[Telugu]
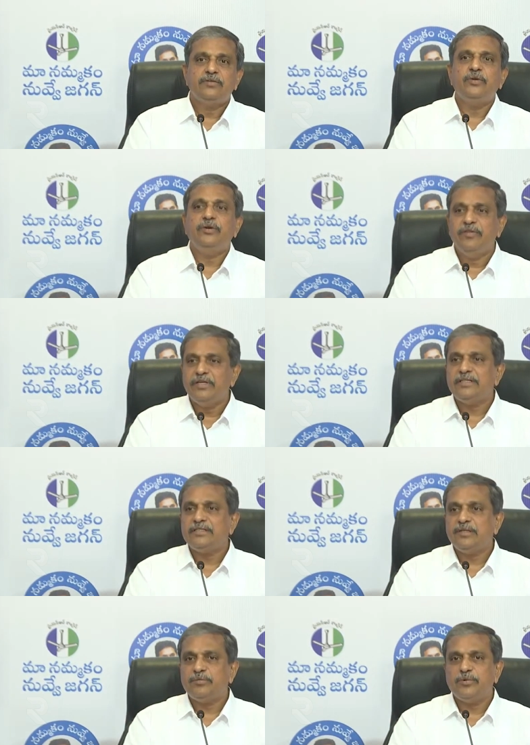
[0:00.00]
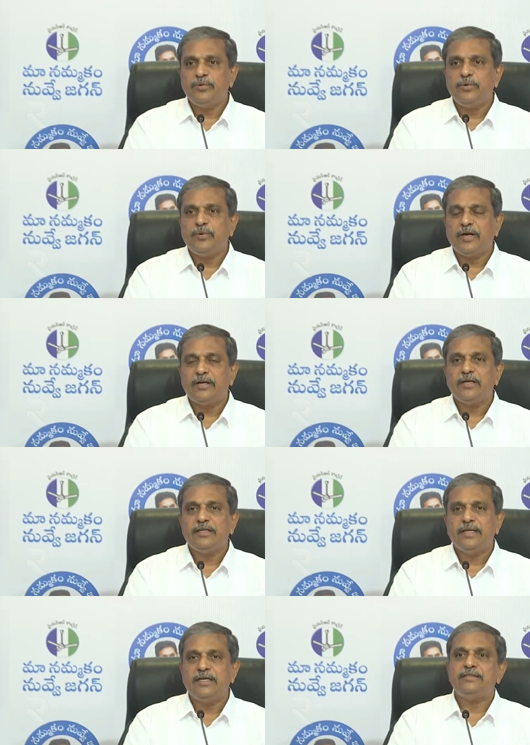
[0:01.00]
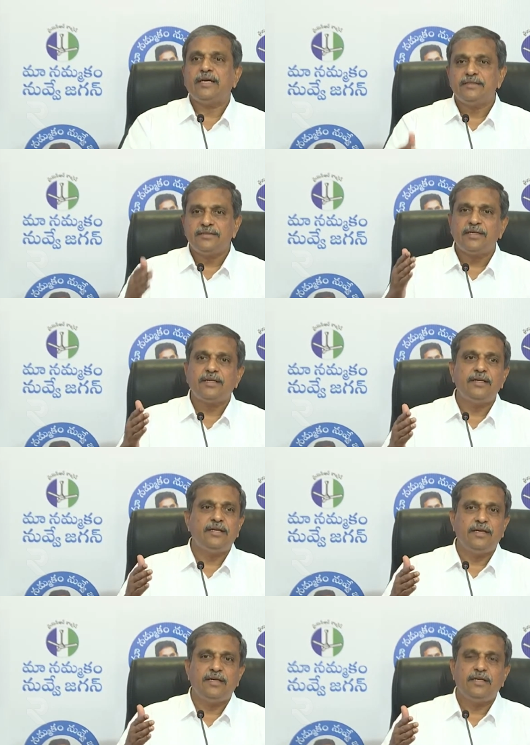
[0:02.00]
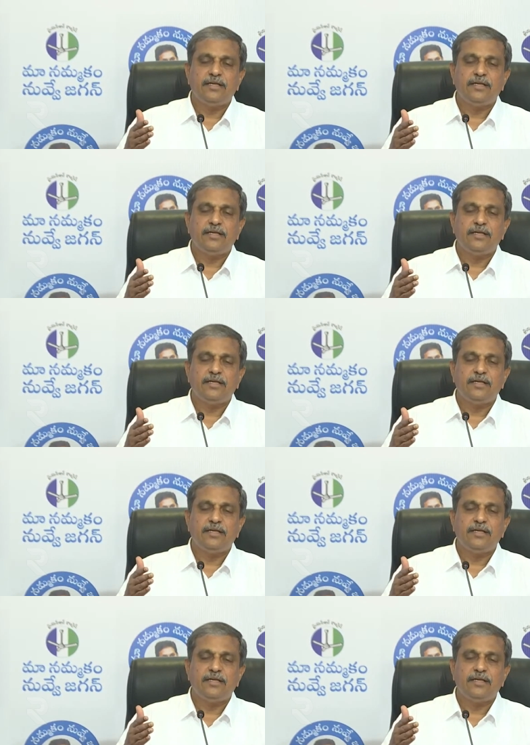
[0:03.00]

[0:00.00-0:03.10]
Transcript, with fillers: సో ఇవి చేసినప్పుడు దెర్ ఈజ్ అన్సర్టెంటీ